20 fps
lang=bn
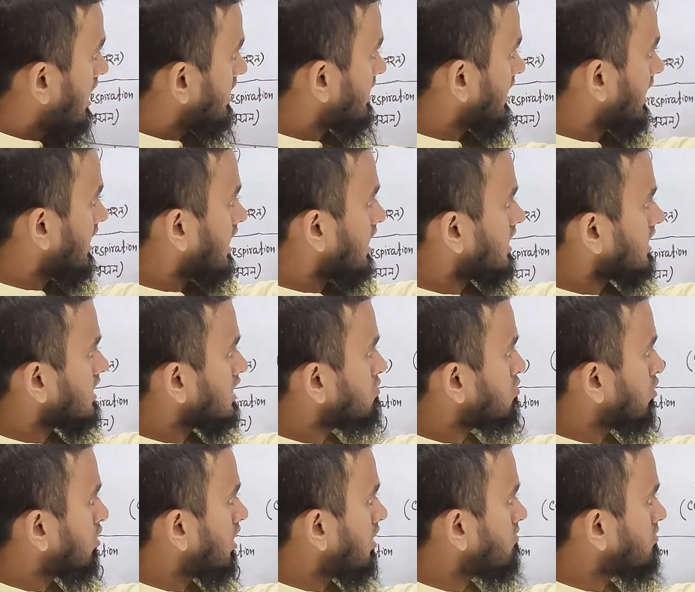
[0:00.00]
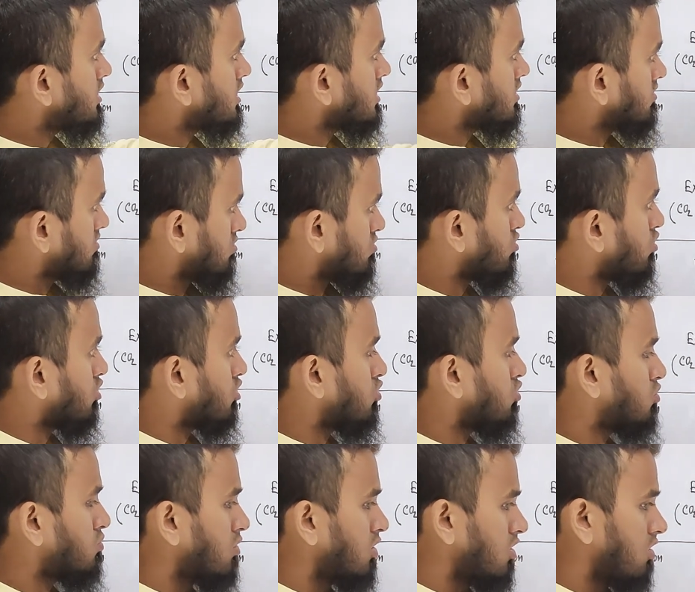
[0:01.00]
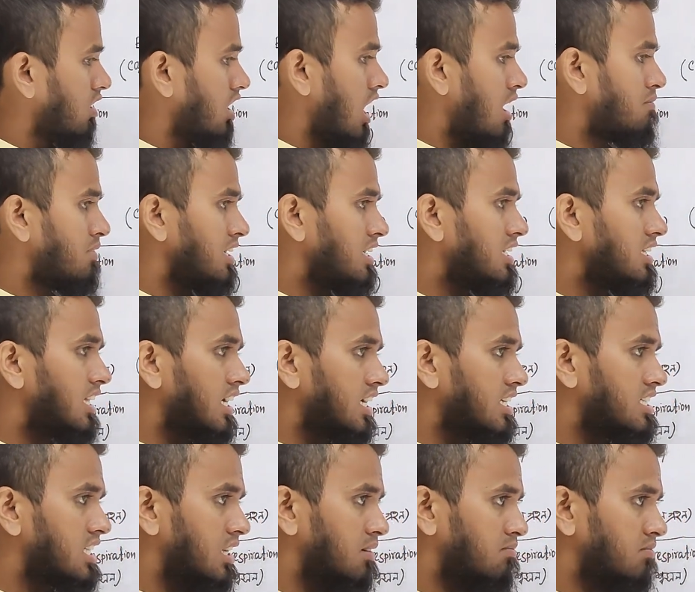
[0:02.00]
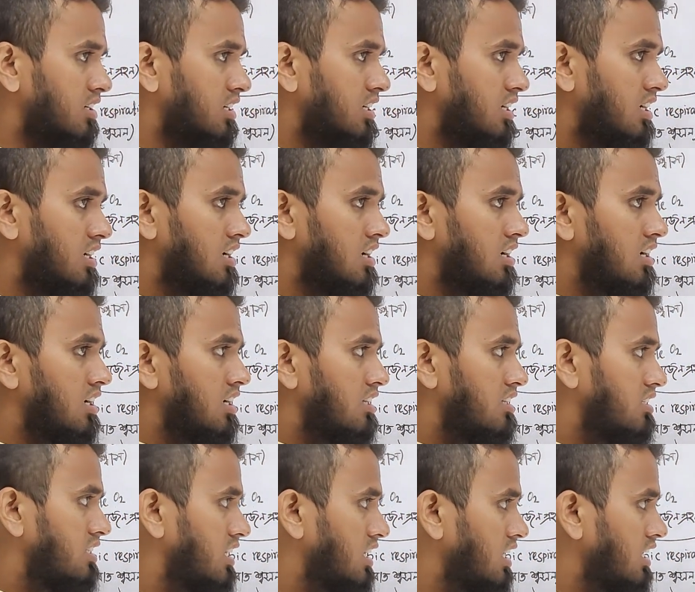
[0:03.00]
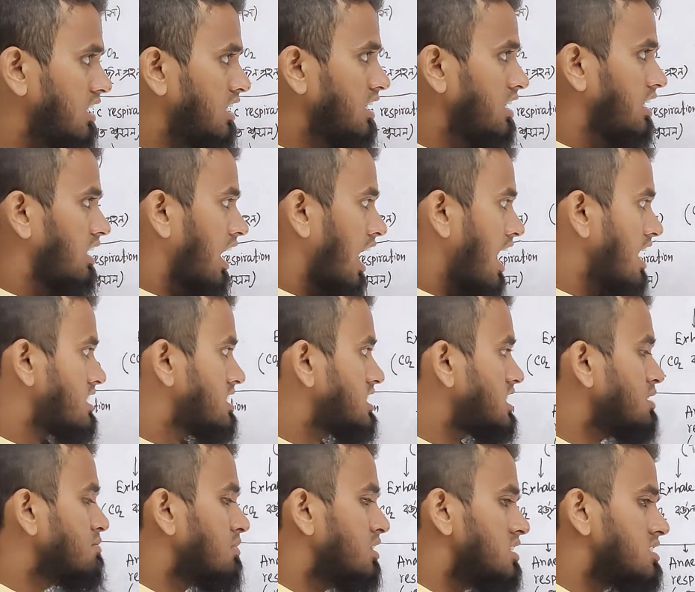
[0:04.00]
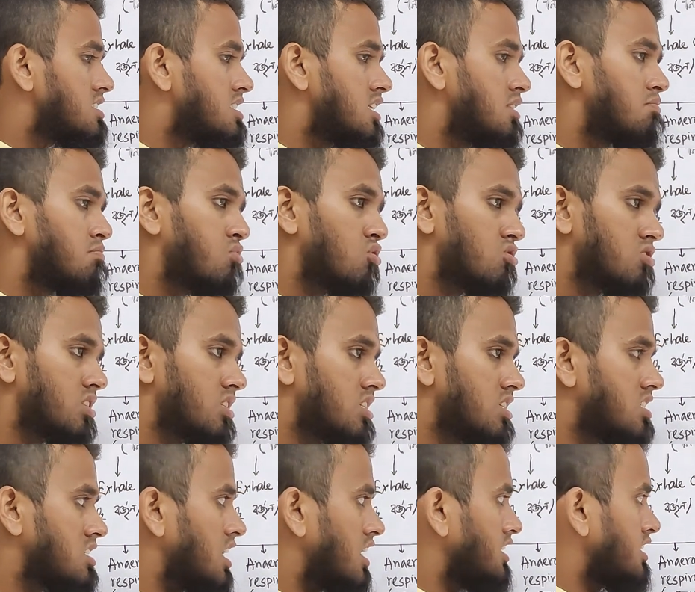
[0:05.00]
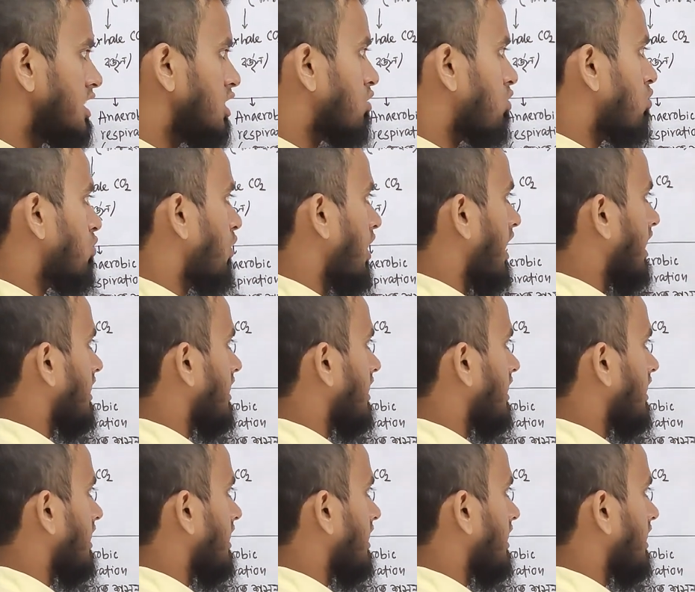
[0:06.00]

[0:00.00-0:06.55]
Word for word: আচ্ছা এখানে কি বললাম যে শক্তি উৎপন্ন হয় আমরা কি দেখেছিলাম যে অ্যাসিমিনেশন প্রসেসের সাহায্যে কোনো